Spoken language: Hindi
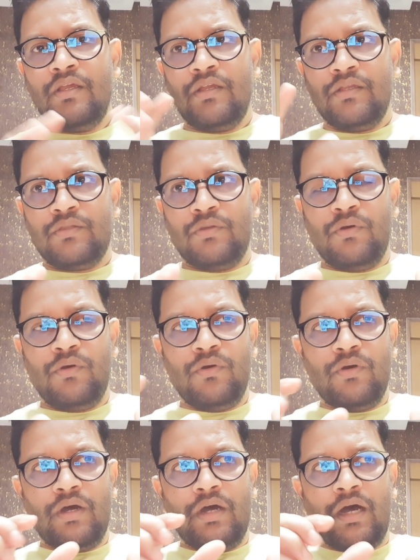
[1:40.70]
तो
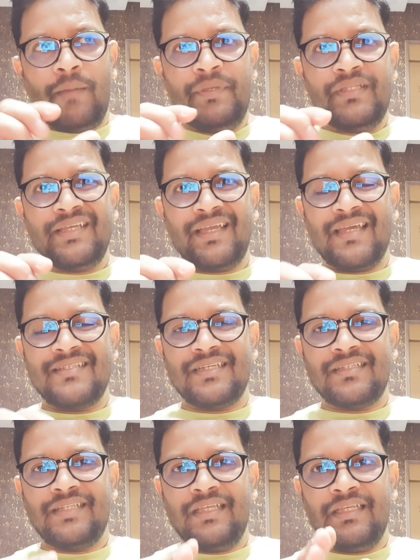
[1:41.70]
अभी तक कह
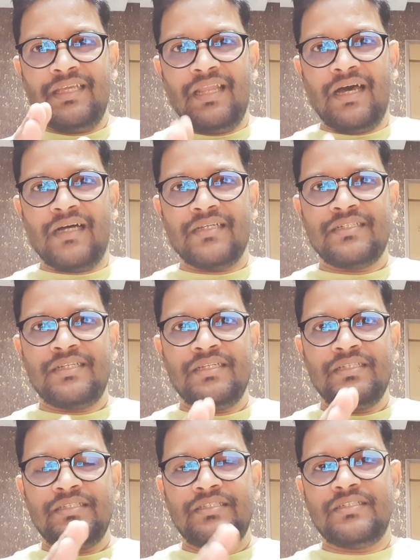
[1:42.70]
सकते हैं कि लास्ट
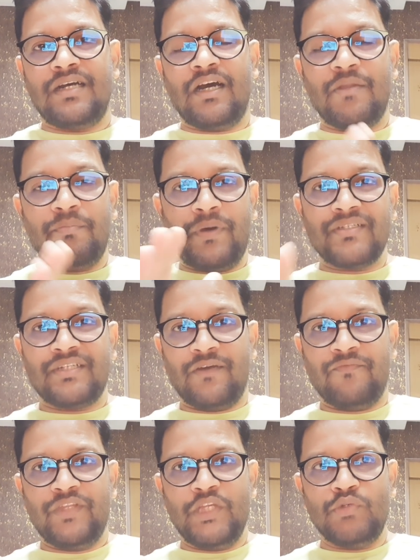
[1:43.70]
चार पाँच
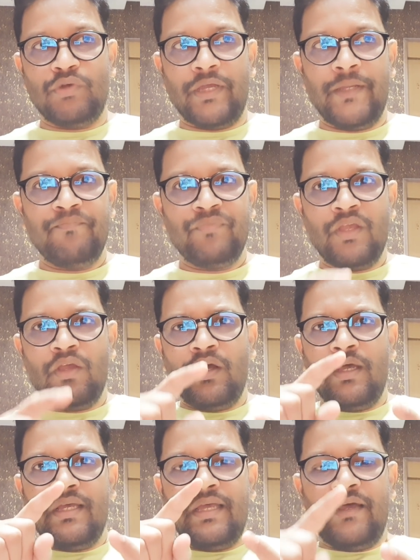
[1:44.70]
हफ्ते जो हैं
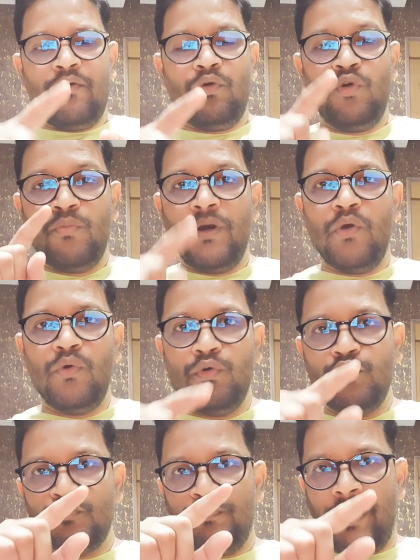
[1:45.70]
हु
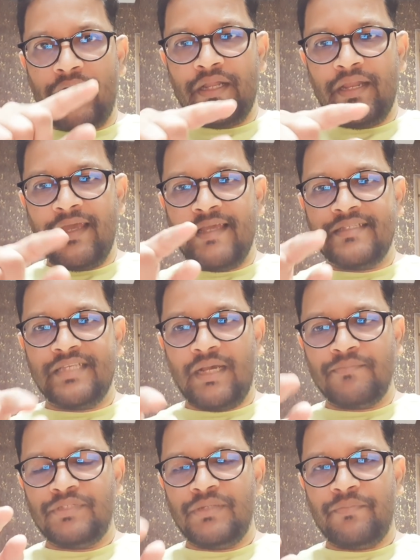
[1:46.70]
उस पैटर्न के हिसाब
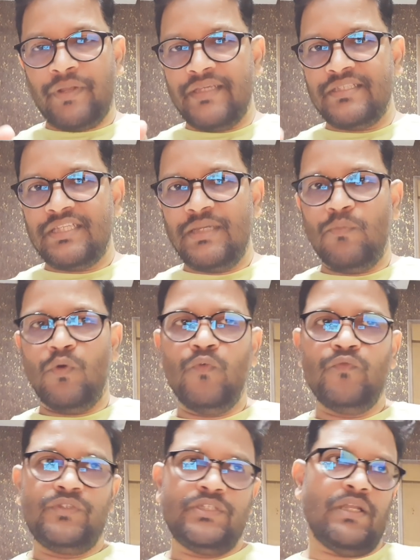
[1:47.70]
से प्राइस की मूव
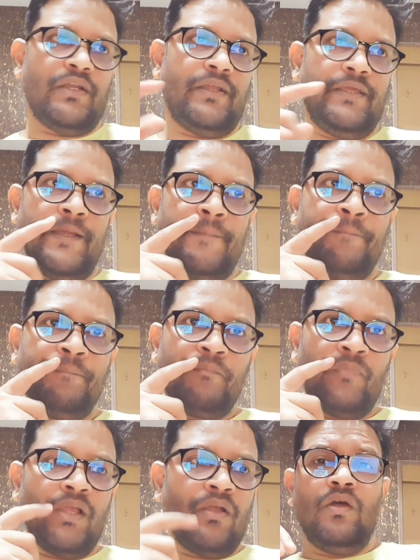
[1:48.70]
चल रही है
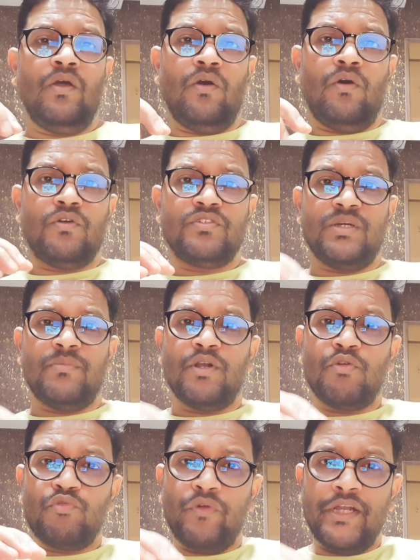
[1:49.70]
और समर
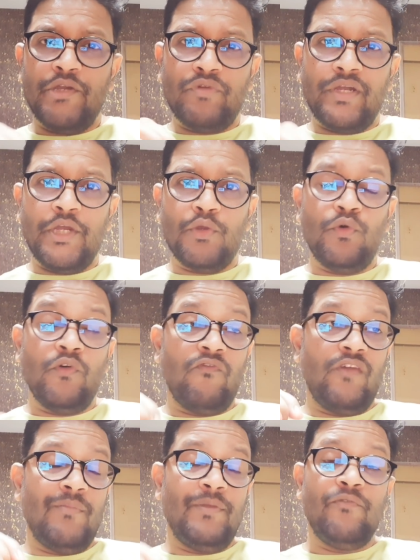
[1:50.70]
ऑफ 2022
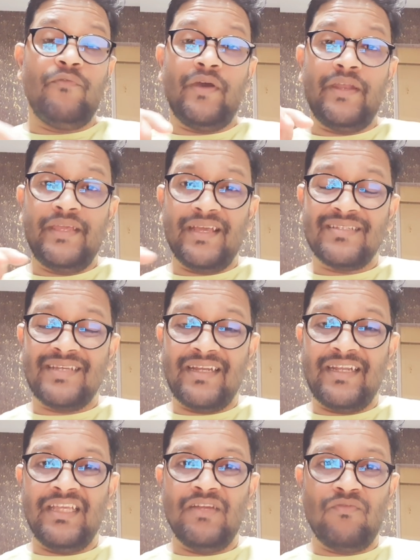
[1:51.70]
विल बी वेरी
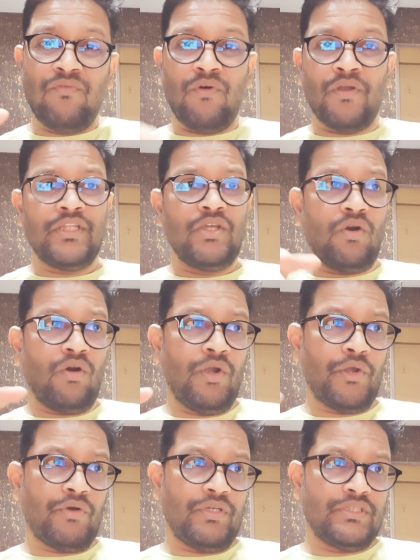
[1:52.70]
एक्साइटिंग फॉर दी ऑल्ट
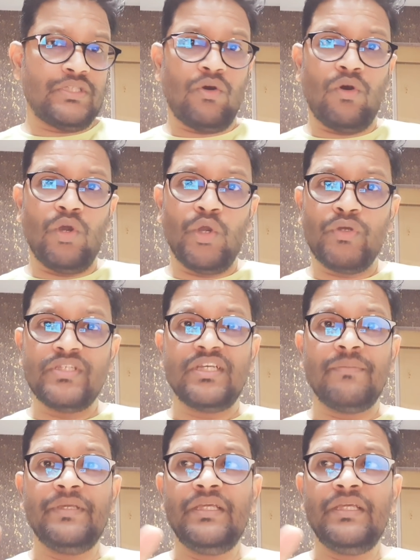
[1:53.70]
कॉइंस ऑल्ट कॉइंस अभी